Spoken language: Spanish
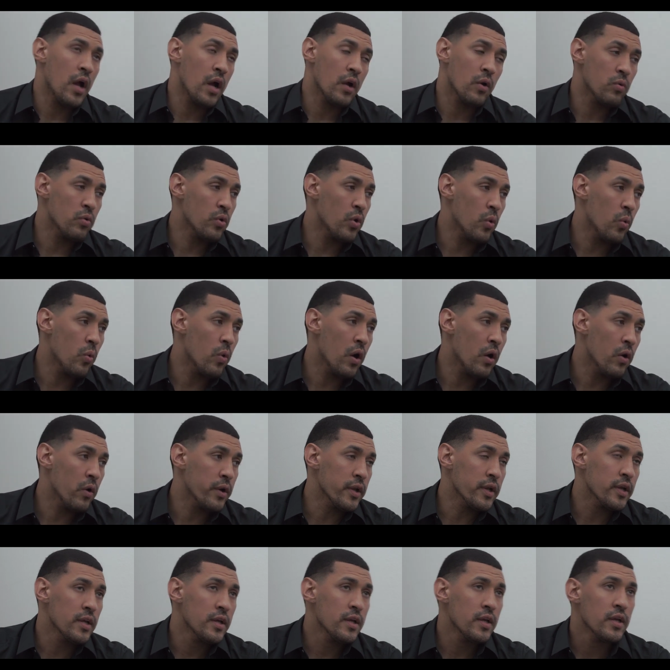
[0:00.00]
algunos
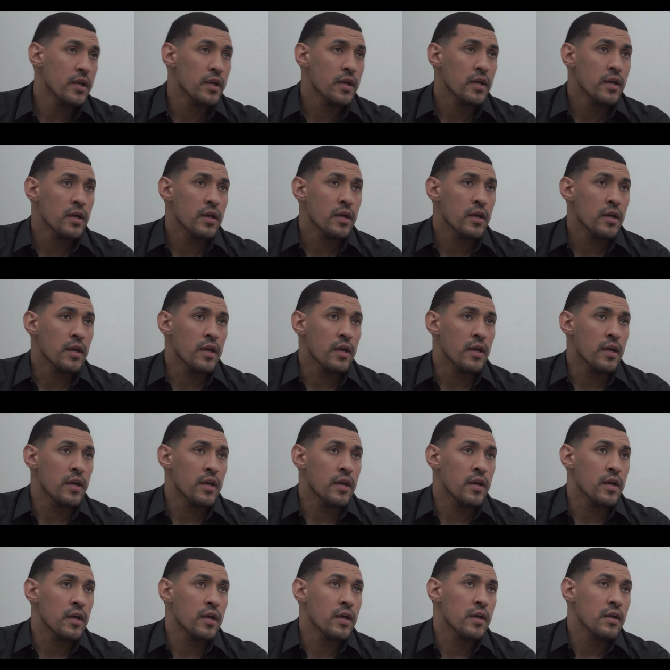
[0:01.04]
jugadores,
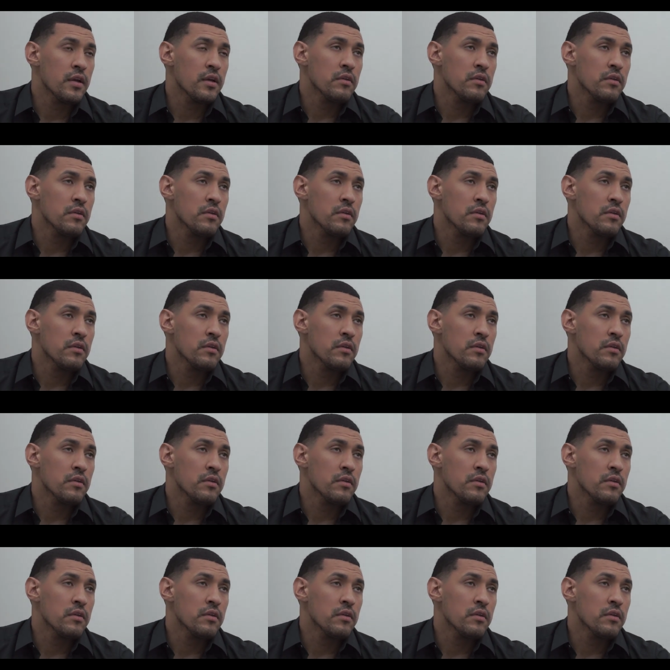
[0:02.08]
eh,